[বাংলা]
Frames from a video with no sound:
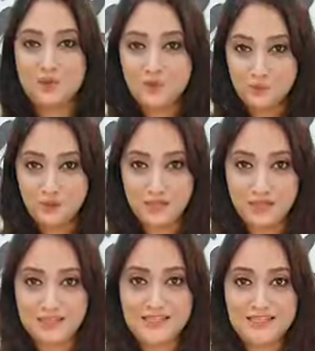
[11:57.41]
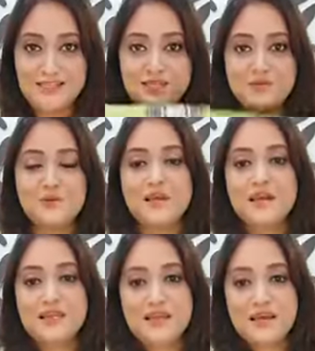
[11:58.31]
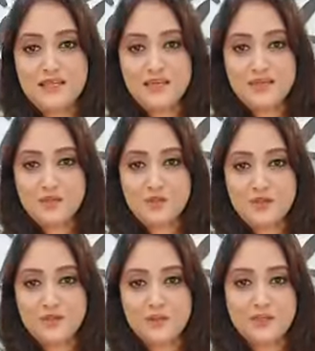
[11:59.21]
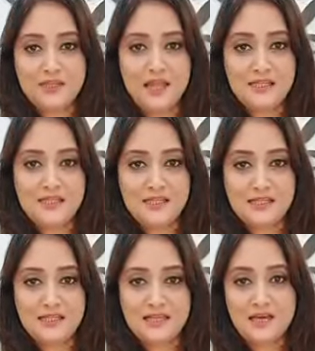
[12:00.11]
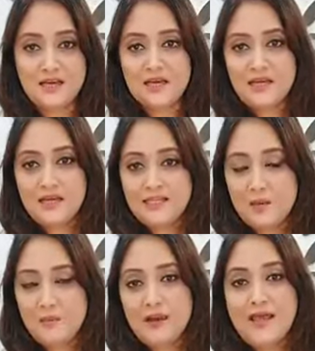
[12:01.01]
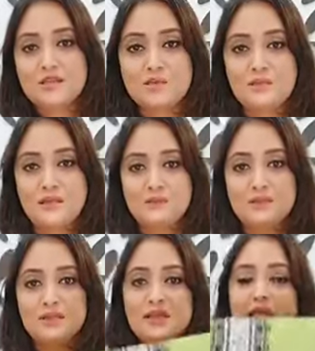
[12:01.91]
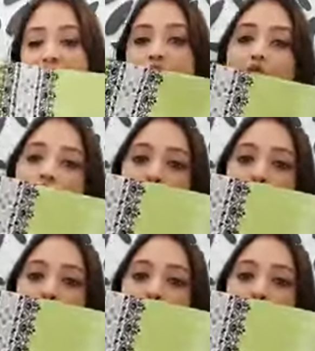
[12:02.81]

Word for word: সবগুলো নিয়ে নিই ট্রাস্টমি দেখেন এটা কিন্তু একটা আমারটা লাইট টিয়া টিয়া এটা আবার একদম লেমন এটা খুব